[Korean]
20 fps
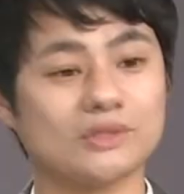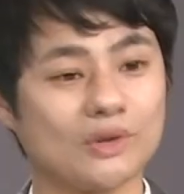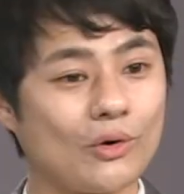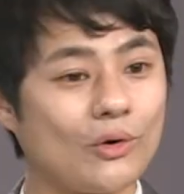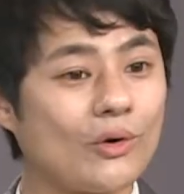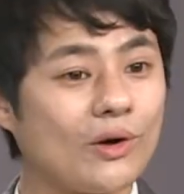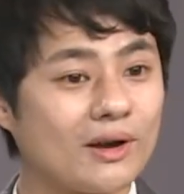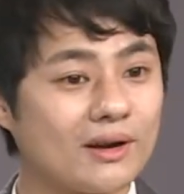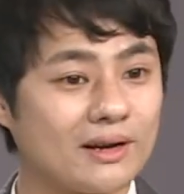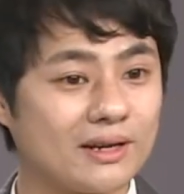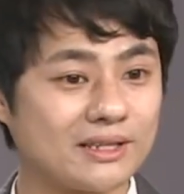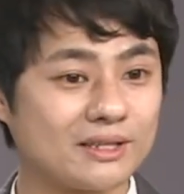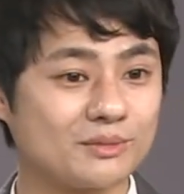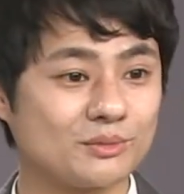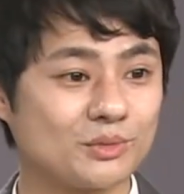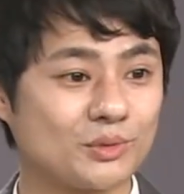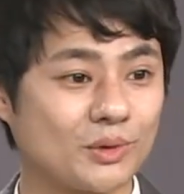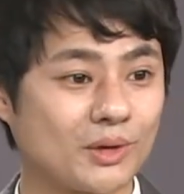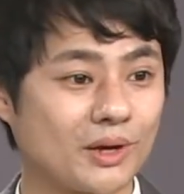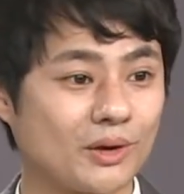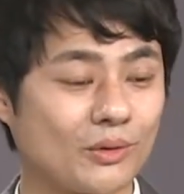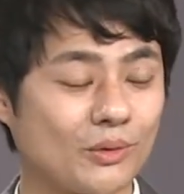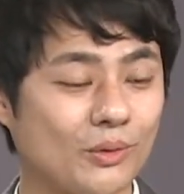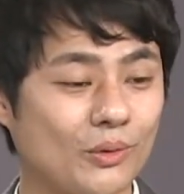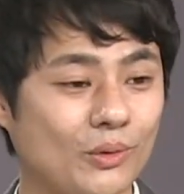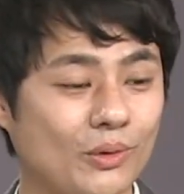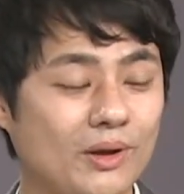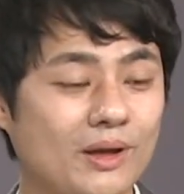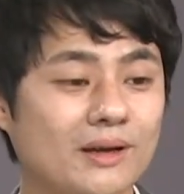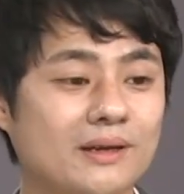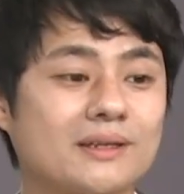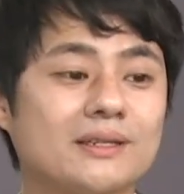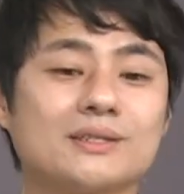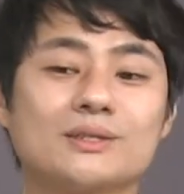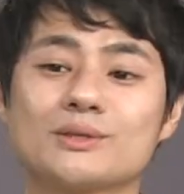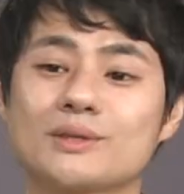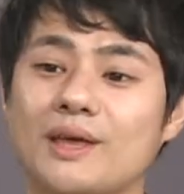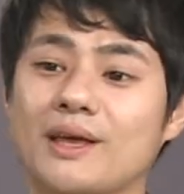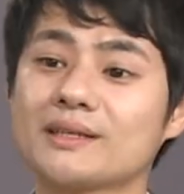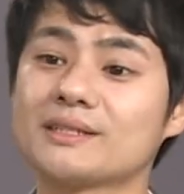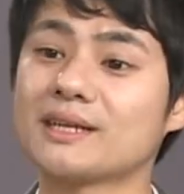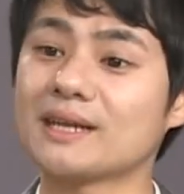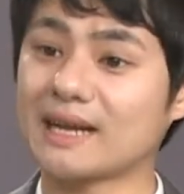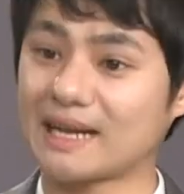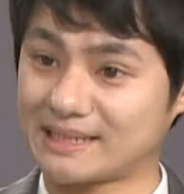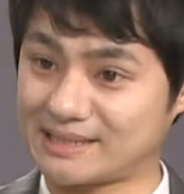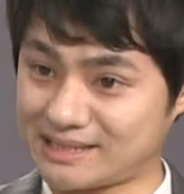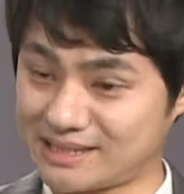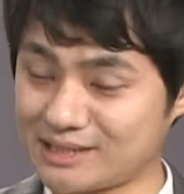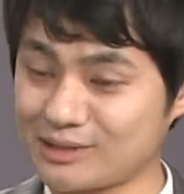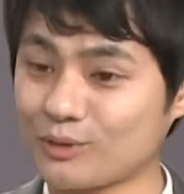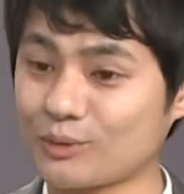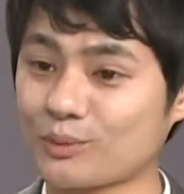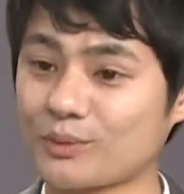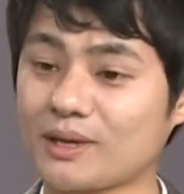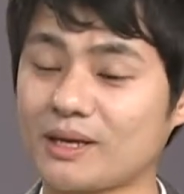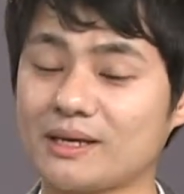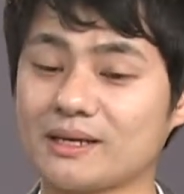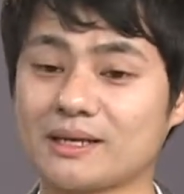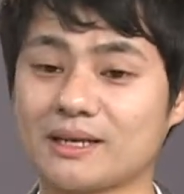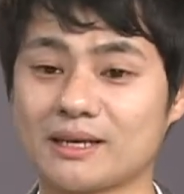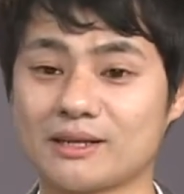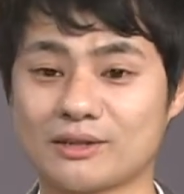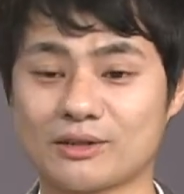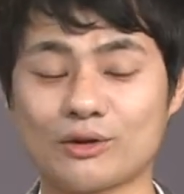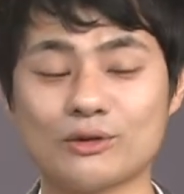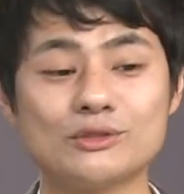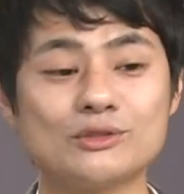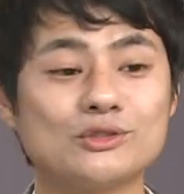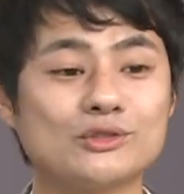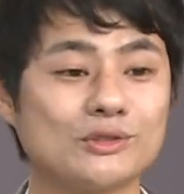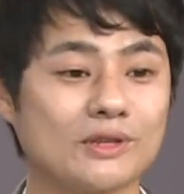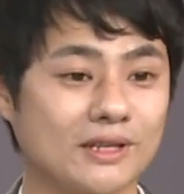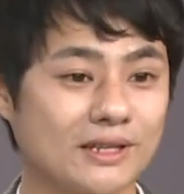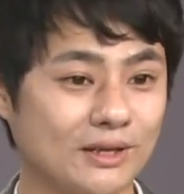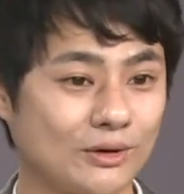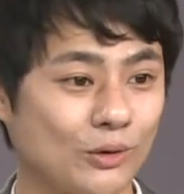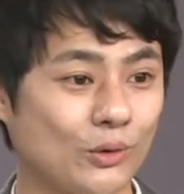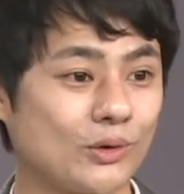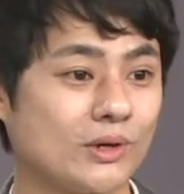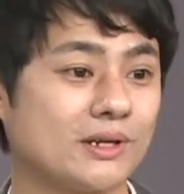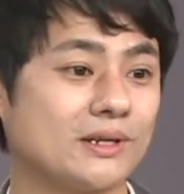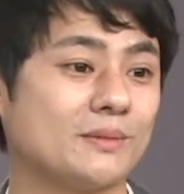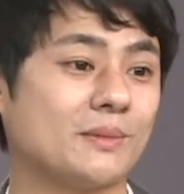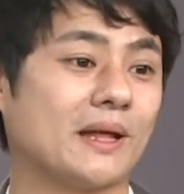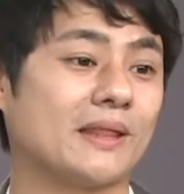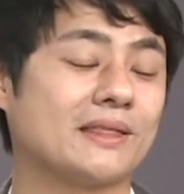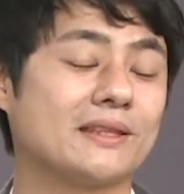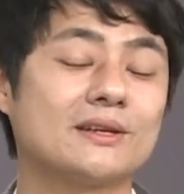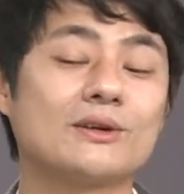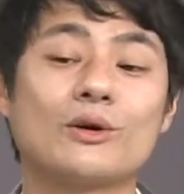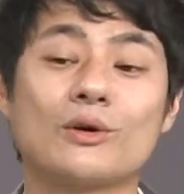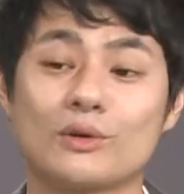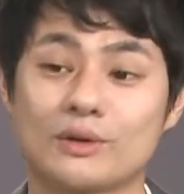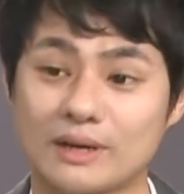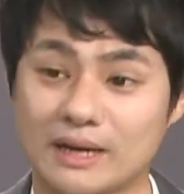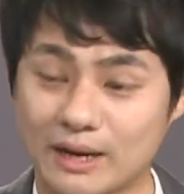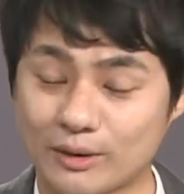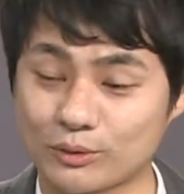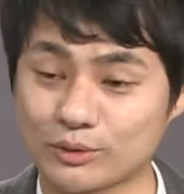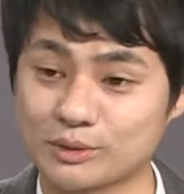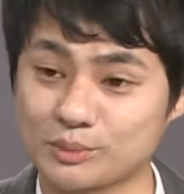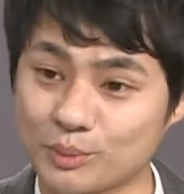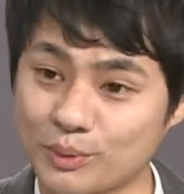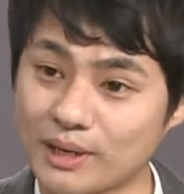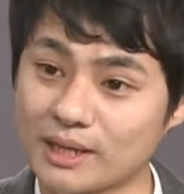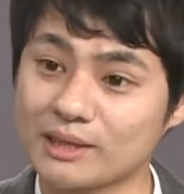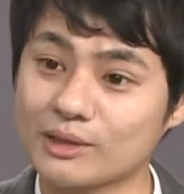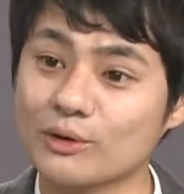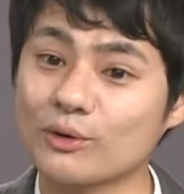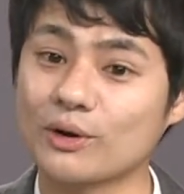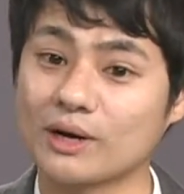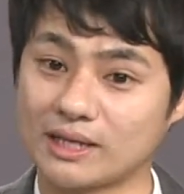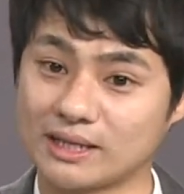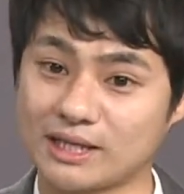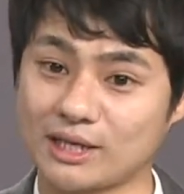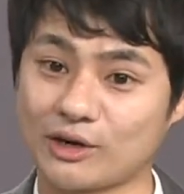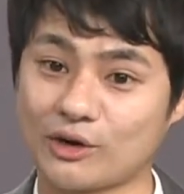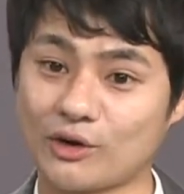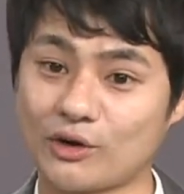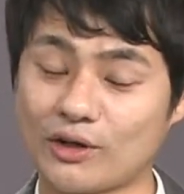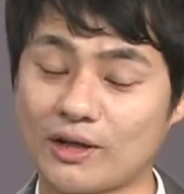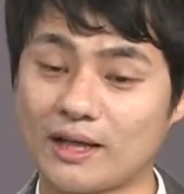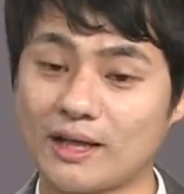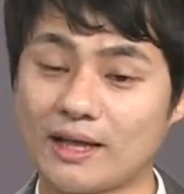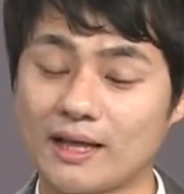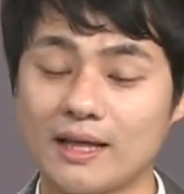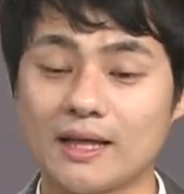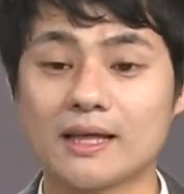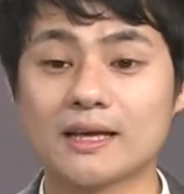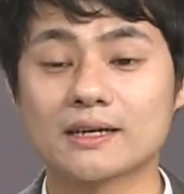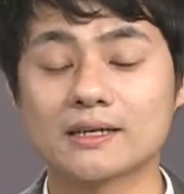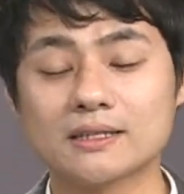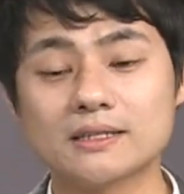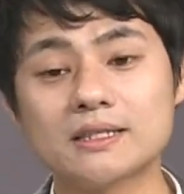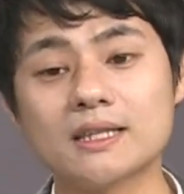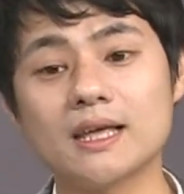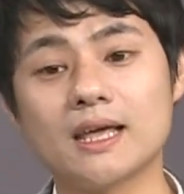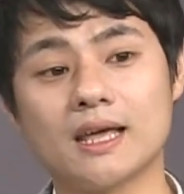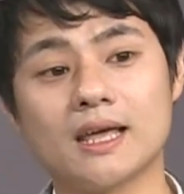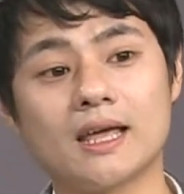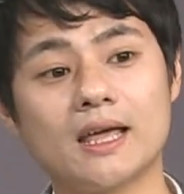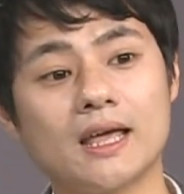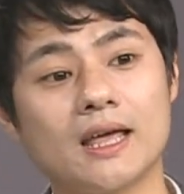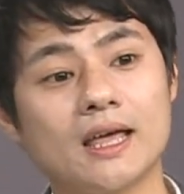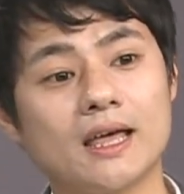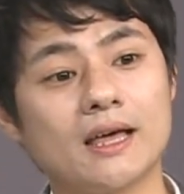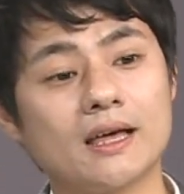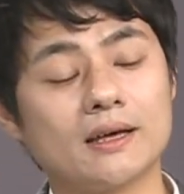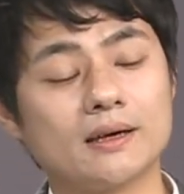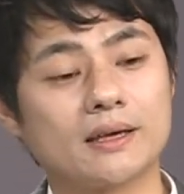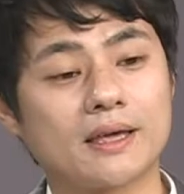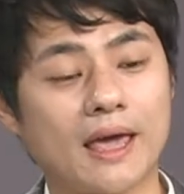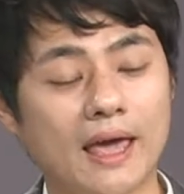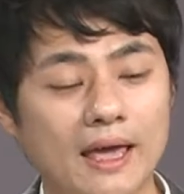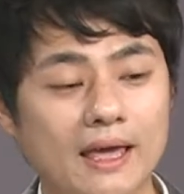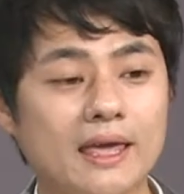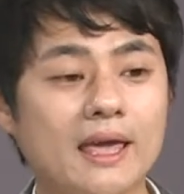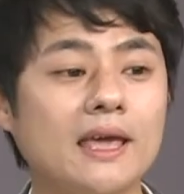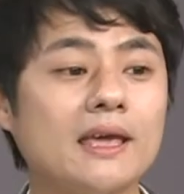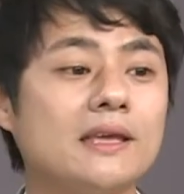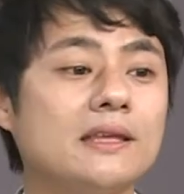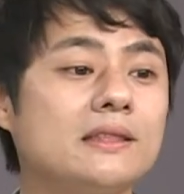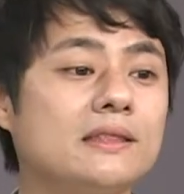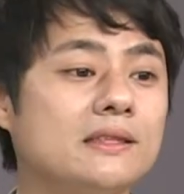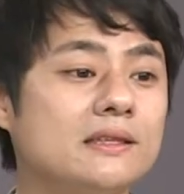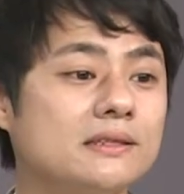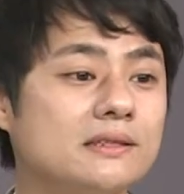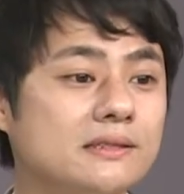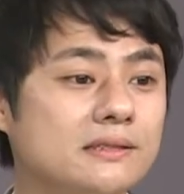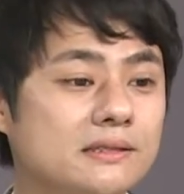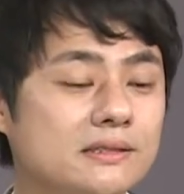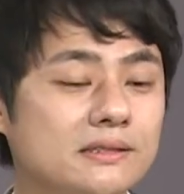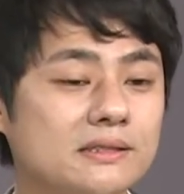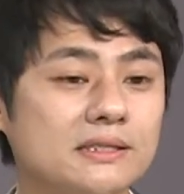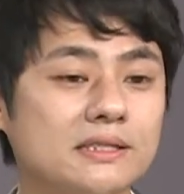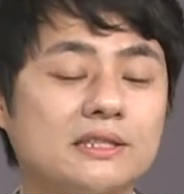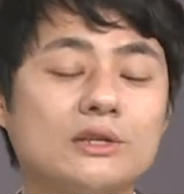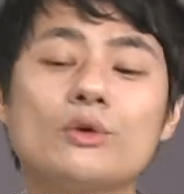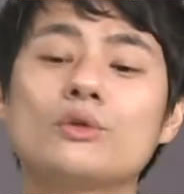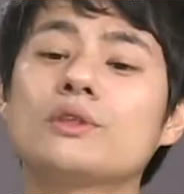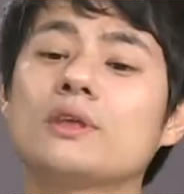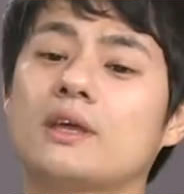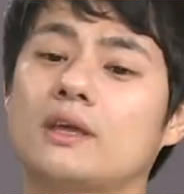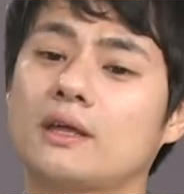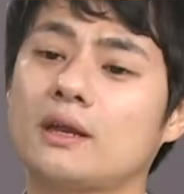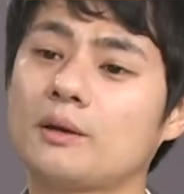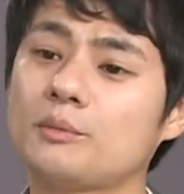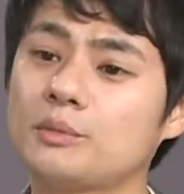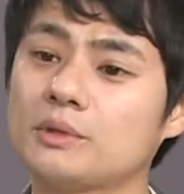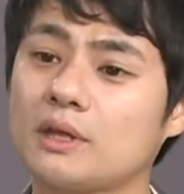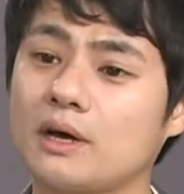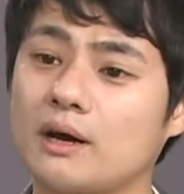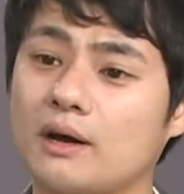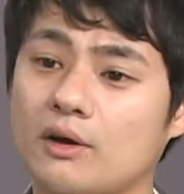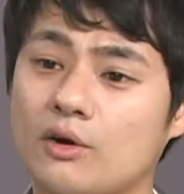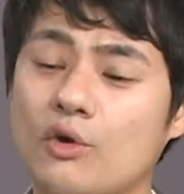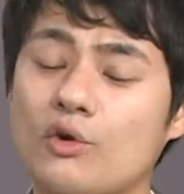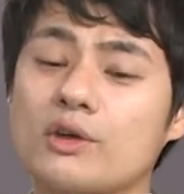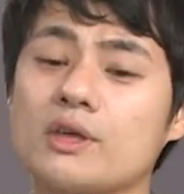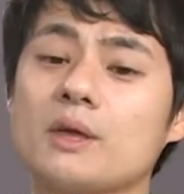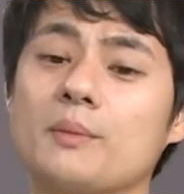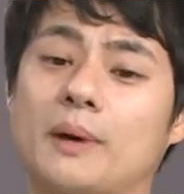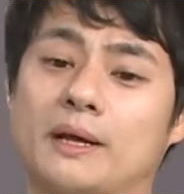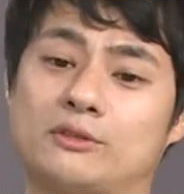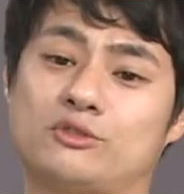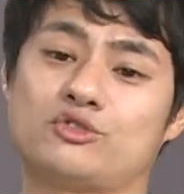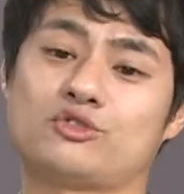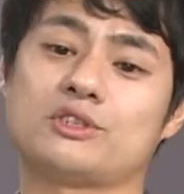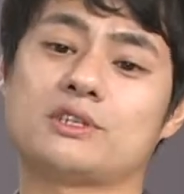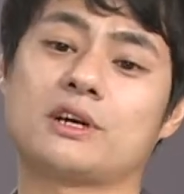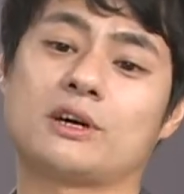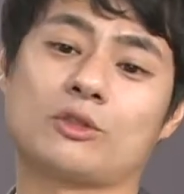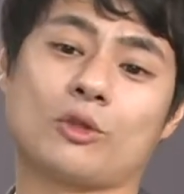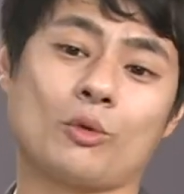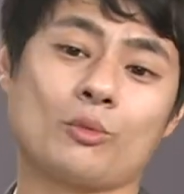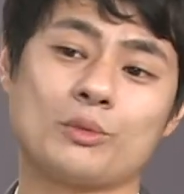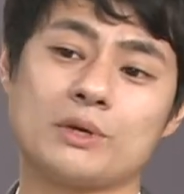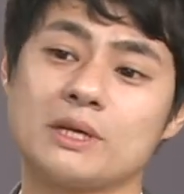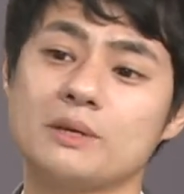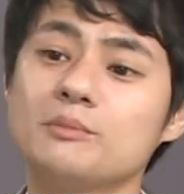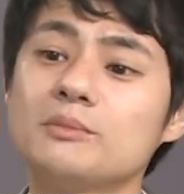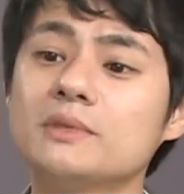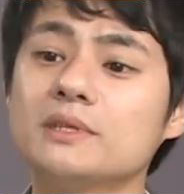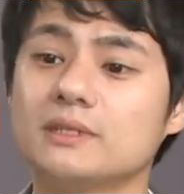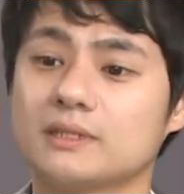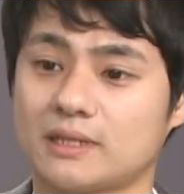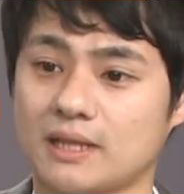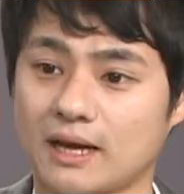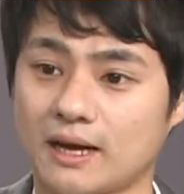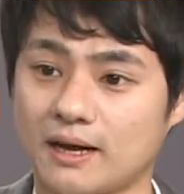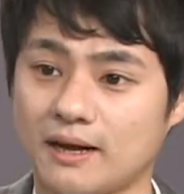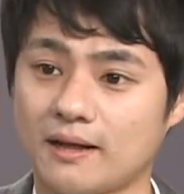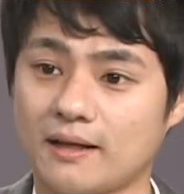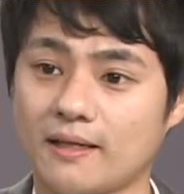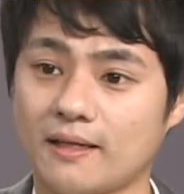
성과를 냈으면 좋겠고 그래서 굉장히 가치롭게 이렇게 선순환의 고리를 만들어 가고 싶어 했던 것 같아요. 근데 개개인들은 이런 얘기를 합니다. 거기에 맞추기가 너무 힘들다.